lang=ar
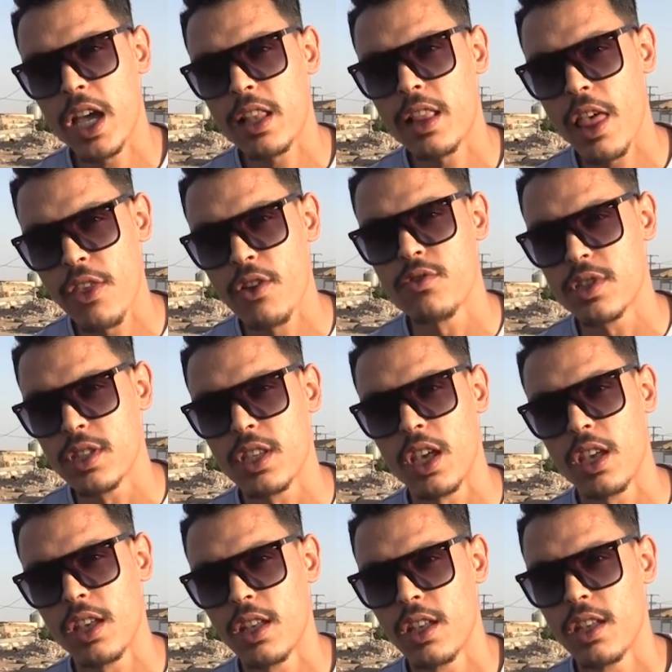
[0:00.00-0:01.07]
غير ثلاثة ونص
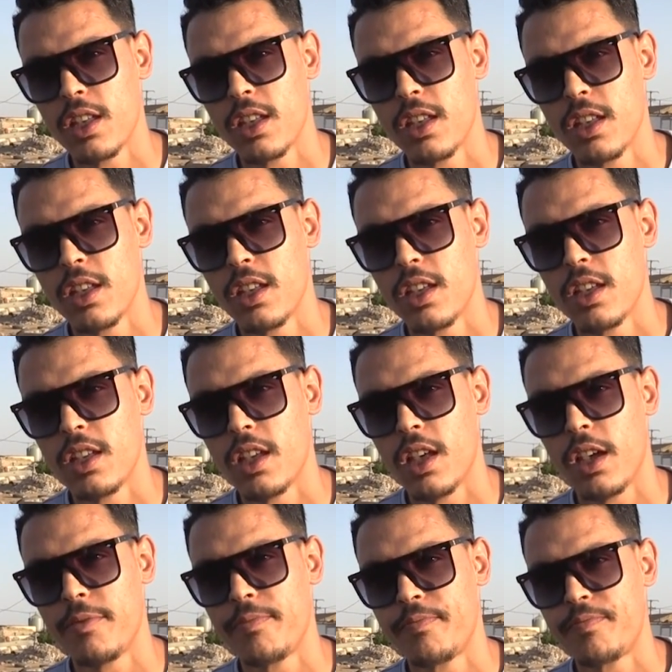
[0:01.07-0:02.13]

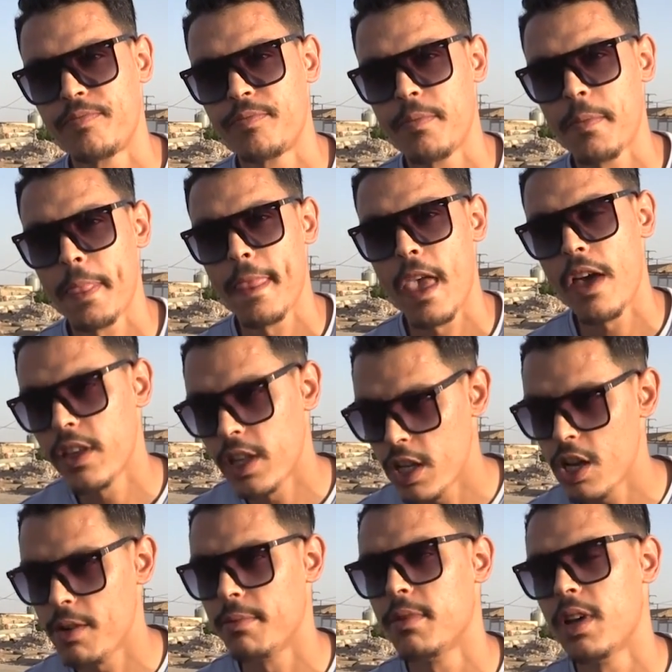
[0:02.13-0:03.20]
هذه اليوم هذه
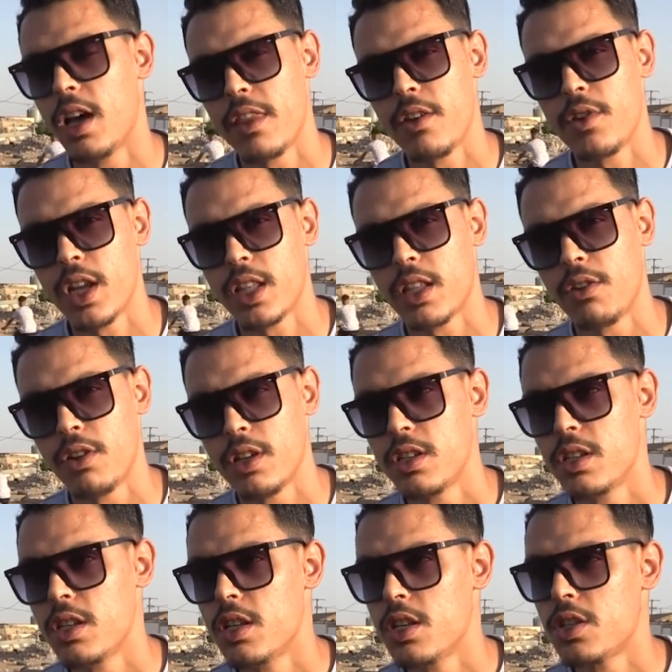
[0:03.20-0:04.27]
اليوم هذا وين عطاونا؟
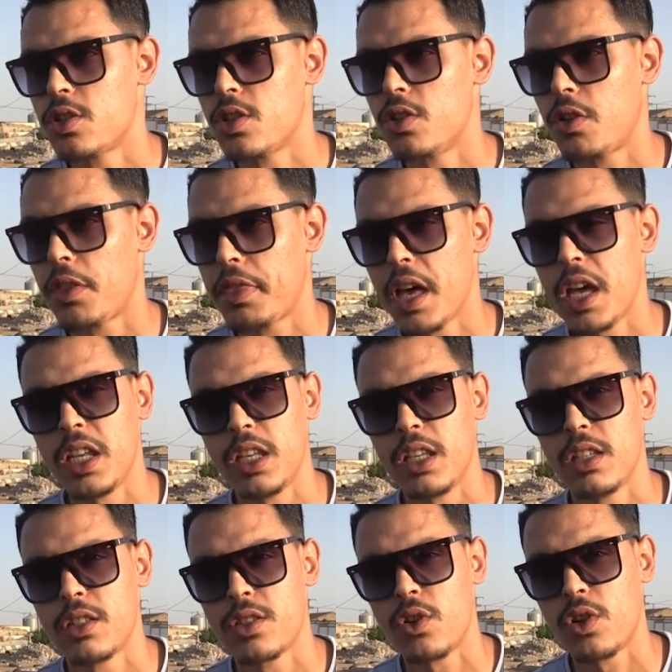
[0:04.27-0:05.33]
السوق الثاني
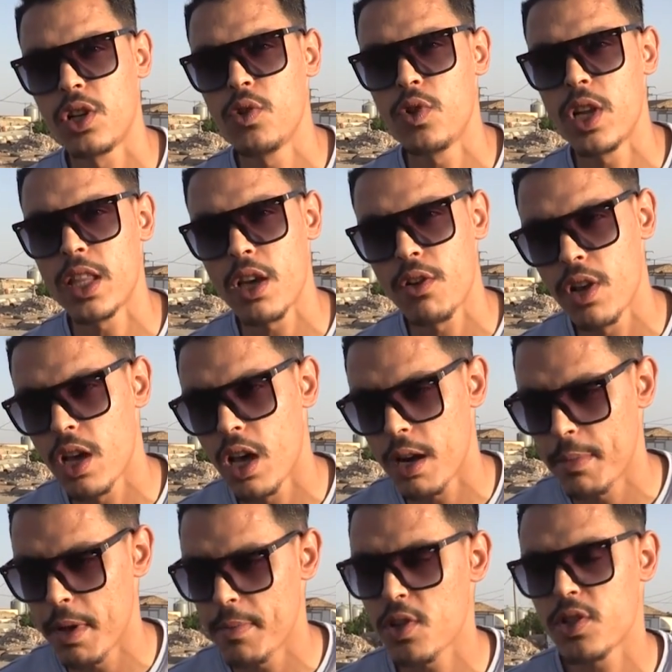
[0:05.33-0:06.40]
السوق الأول عطاونا
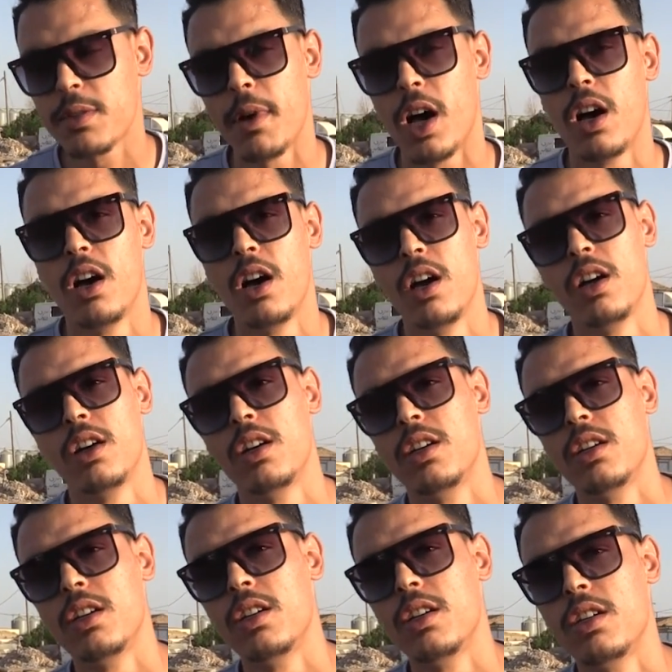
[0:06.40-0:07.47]
407
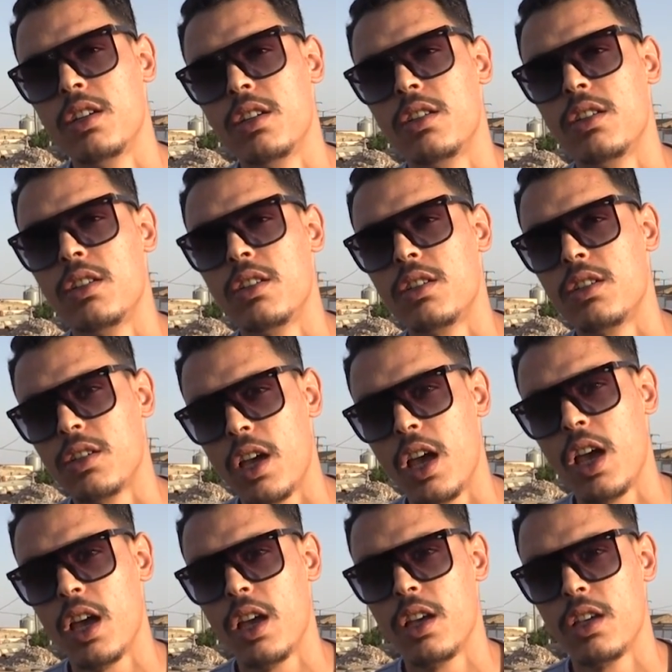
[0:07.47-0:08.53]

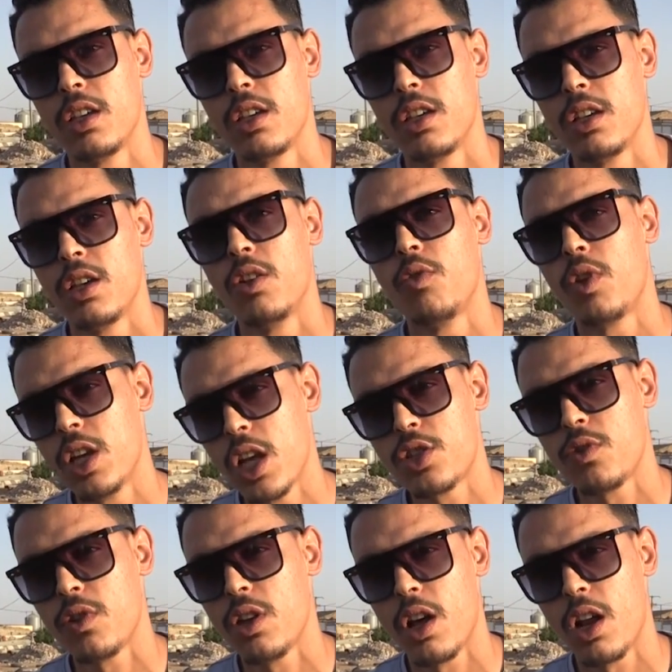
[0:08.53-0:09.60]
ها ولا
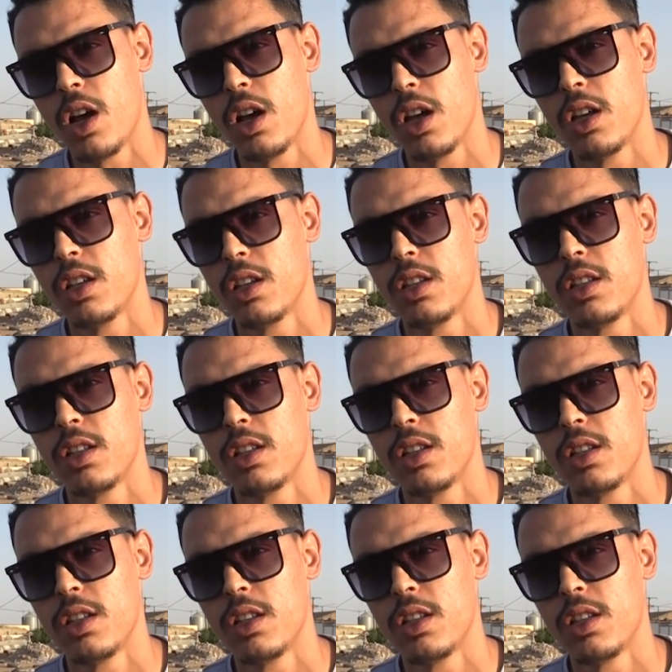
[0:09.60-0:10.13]
شو لا راه